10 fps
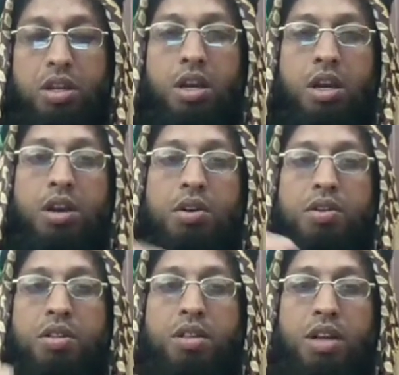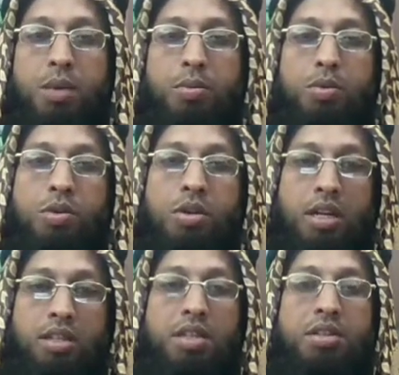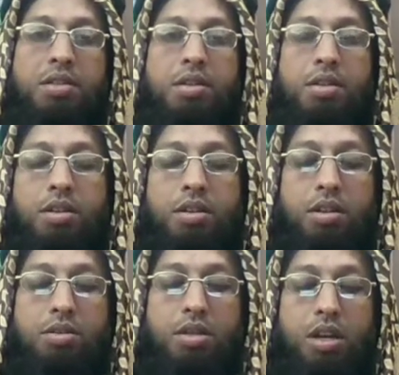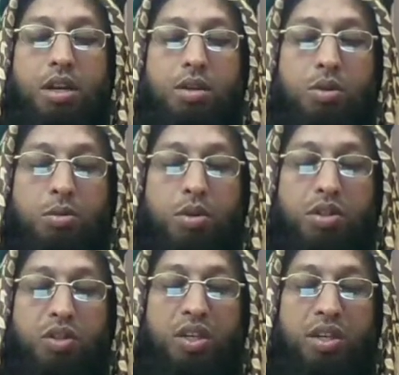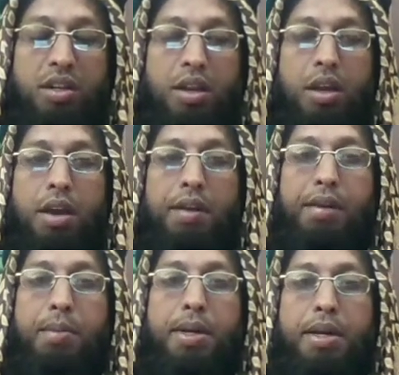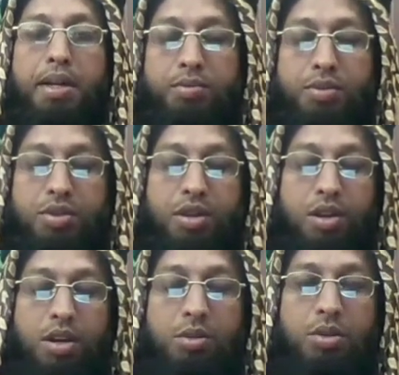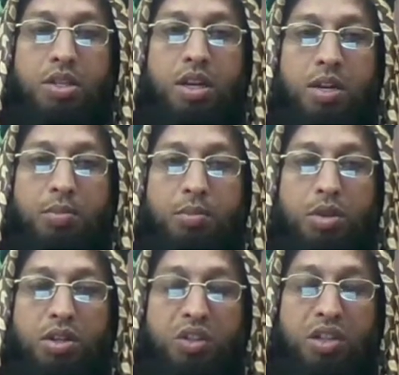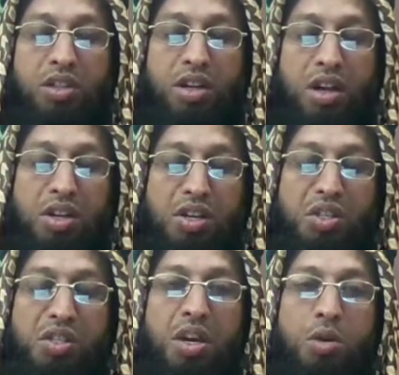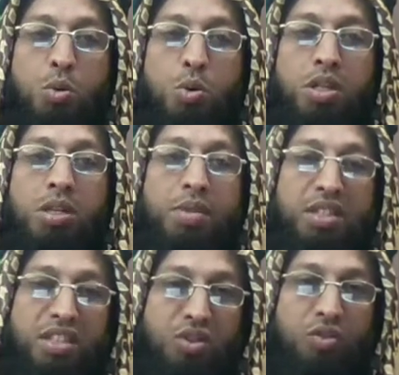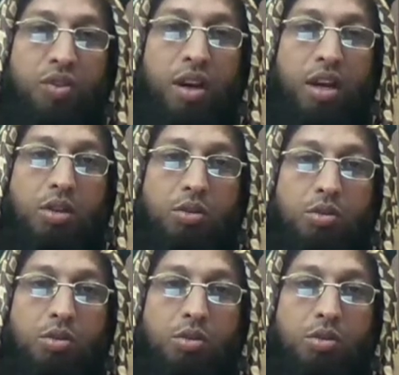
হজরত আবু কাতাদা রাদি আল্লাহ তালানহ বলেছেন নবী করিম সাল্লাহ সাল্লাম বলেছেন ইজা উকিমাতি সলাতু